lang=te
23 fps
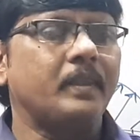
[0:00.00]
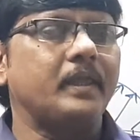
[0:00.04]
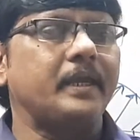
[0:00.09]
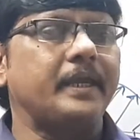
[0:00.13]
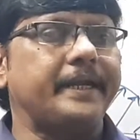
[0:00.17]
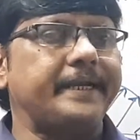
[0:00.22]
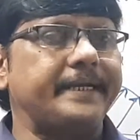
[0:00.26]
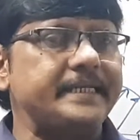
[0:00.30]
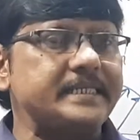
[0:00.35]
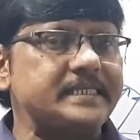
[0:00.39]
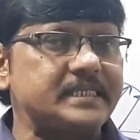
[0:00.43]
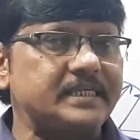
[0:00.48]
ఏ
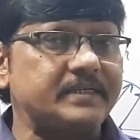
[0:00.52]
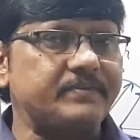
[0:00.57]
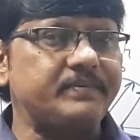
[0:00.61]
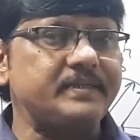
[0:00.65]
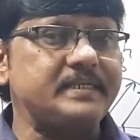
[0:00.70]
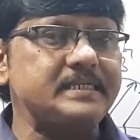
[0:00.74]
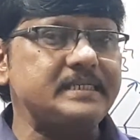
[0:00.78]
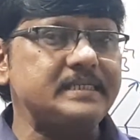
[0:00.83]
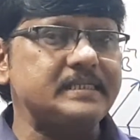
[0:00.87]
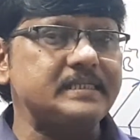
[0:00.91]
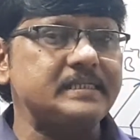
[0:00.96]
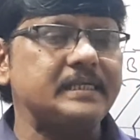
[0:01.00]

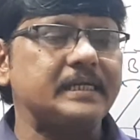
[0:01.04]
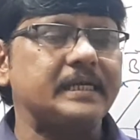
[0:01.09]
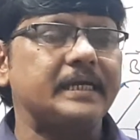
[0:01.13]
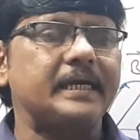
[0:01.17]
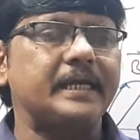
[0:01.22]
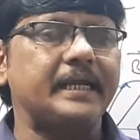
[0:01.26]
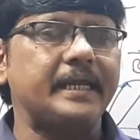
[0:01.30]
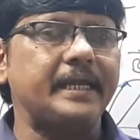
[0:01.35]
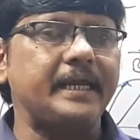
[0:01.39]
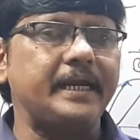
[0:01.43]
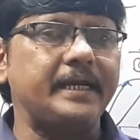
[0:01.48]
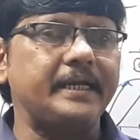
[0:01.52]
డిస్టర్బెన్స్
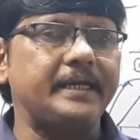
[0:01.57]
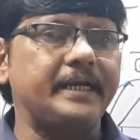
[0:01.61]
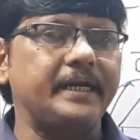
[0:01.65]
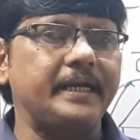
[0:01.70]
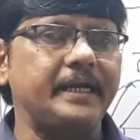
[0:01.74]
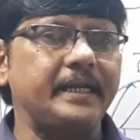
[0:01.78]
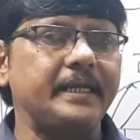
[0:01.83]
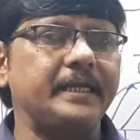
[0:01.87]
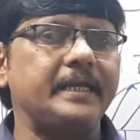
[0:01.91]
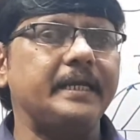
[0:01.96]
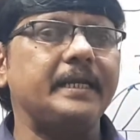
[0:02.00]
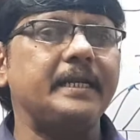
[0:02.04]
క్రియేటెడ్
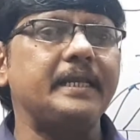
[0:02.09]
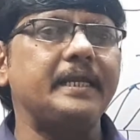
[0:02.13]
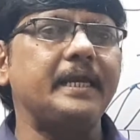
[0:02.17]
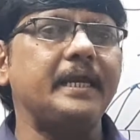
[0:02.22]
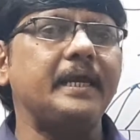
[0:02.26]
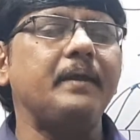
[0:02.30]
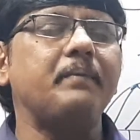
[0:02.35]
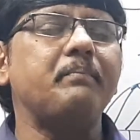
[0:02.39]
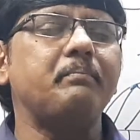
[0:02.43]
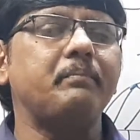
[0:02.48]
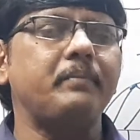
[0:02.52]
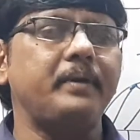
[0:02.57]
ఇన్ ఏ
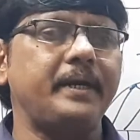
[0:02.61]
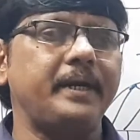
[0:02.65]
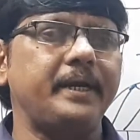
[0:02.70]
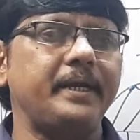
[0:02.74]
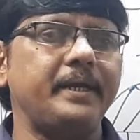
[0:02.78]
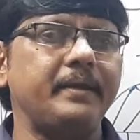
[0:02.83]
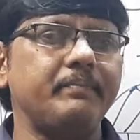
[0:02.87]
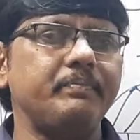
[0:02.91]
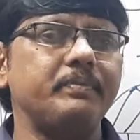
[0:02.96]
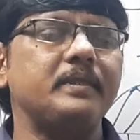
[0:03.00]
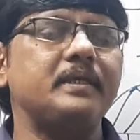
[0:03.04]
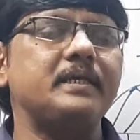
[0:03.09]

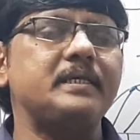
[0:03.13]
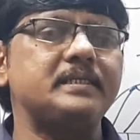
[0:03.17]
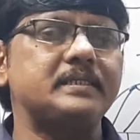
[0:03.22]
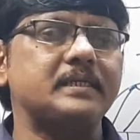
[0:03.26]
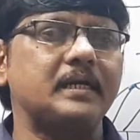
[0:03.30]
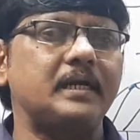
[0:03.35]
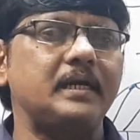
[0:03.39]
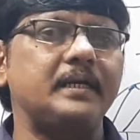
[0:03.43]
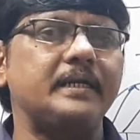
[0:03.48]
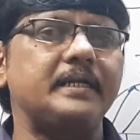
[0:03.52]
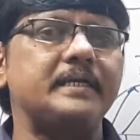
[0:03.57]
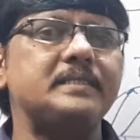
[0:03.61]
మీడియం ఈజ్
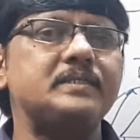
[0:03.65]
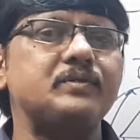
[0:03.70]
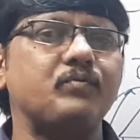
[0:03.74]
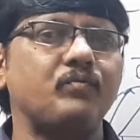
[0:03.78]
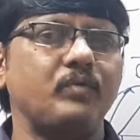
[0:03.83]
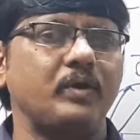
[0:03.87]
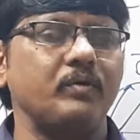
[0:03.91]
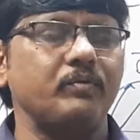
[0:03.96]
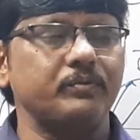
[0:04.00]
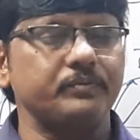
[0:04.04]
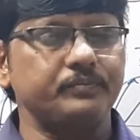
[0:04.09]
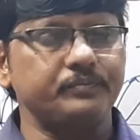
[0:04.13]
కాల్డ్ యాజ్
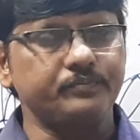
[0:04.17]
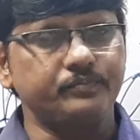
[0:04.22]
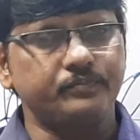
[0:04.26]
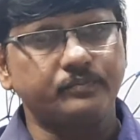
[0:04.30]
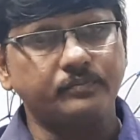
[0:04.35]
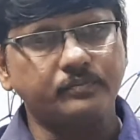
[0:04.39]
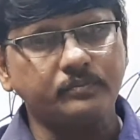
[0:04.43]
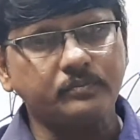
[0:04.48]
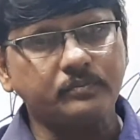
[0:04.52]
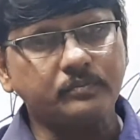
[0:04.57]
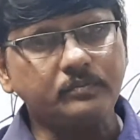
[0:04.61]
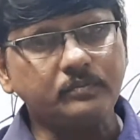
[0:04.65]
వేవ్
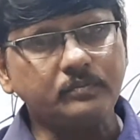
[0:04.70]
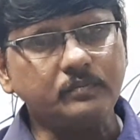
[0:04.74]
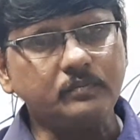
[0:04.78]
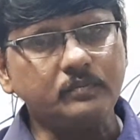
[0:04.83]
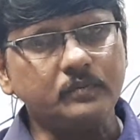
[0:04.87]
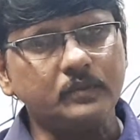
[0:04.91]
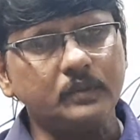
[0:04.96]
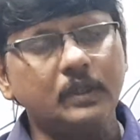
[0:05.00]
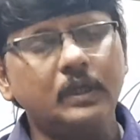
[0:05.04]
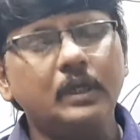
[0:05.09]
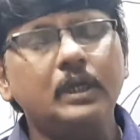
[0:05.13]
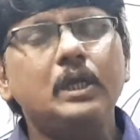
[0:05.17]

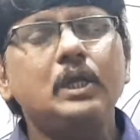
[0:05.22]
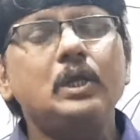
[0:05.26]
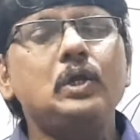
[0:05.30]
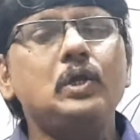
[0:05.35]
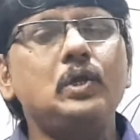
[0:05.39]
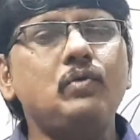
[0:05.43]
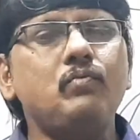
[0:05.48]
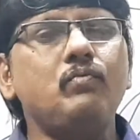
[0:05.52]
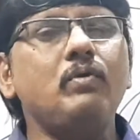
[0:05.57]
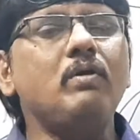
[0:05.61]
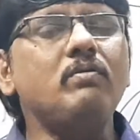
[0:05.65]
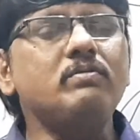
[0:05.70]

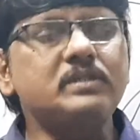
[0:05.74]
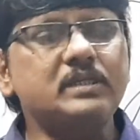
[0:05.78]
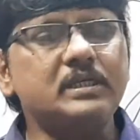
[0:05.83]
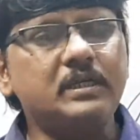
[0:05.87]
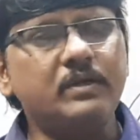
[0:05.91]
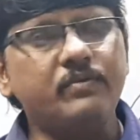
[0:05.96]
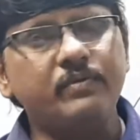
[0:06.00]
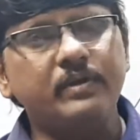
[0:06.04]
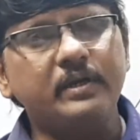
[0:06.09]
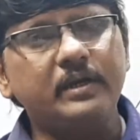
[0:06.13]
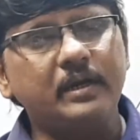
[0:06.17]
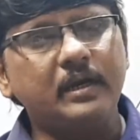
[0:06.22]
ఈ వేవ్స్
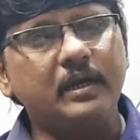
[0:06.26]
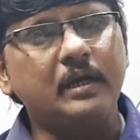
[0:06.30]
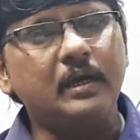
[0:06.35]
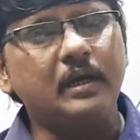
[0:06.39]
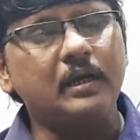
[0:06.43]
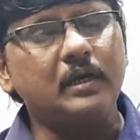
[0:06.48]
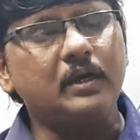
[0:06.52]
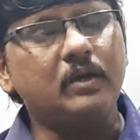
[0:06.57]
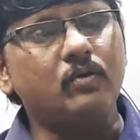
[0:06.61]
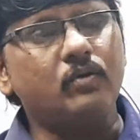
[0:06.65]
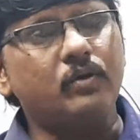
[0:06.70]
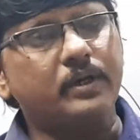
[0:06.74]
అనేవి ఎన్ని
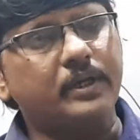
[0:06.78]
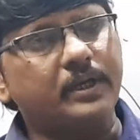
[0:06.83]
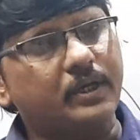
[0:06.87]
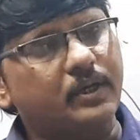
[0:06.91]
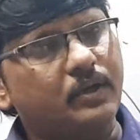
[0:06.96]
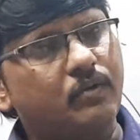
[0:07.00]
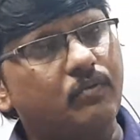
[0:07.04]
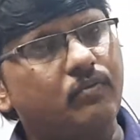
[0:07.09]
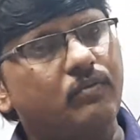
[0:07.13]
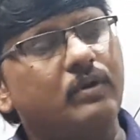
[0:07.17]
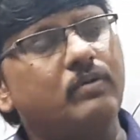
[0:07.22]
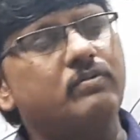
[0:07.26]
రకాలుగా ఉంటాయి
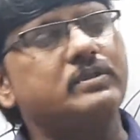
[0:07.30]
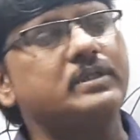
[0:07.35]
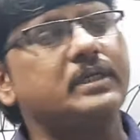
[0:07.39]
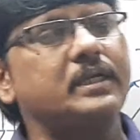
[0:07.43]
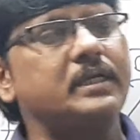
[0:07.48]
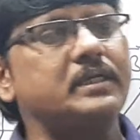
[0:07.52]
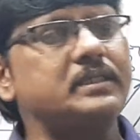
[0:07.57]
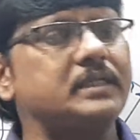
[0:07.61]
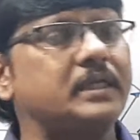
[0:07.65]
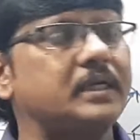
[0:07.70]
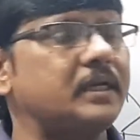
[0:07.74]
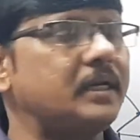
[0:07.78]
వేవ్స్
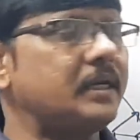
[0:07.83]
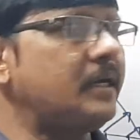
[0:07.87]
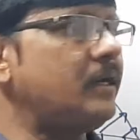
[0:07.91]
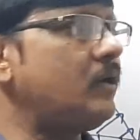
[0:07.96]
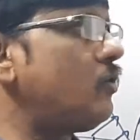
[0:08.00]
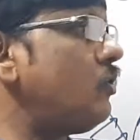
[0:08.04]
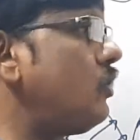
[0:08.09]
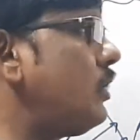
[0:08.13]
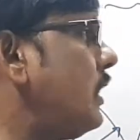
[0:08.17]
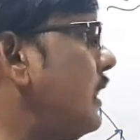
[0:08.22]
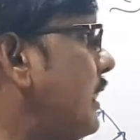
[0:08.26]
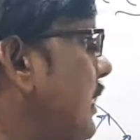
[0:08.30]
అనేవి జనరల్గా
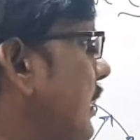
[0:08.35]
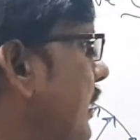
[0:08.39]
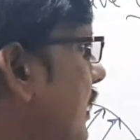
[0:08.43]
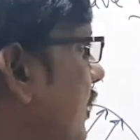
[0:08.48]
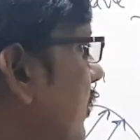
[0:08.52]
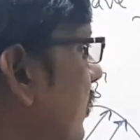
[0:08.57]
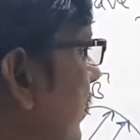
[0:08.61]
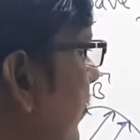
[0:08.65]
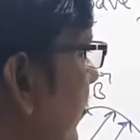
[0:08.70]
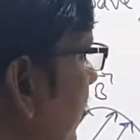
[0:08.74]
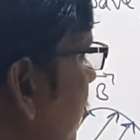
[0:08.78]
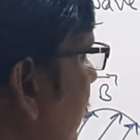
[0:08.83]
రెండు రకాలుగా
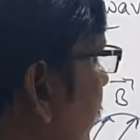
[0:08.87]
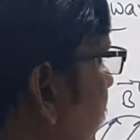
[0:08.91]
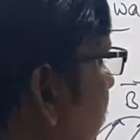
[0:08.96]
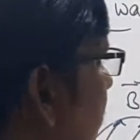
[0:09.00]
ఉంటాయి ఇది కూడా